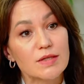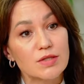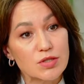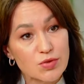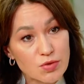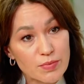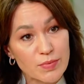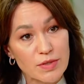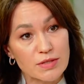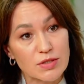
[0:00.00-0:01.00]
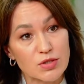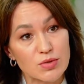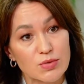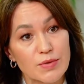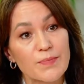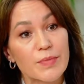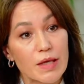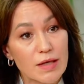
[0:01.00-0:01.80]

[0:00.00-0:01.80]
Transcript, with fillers: э, что произошло и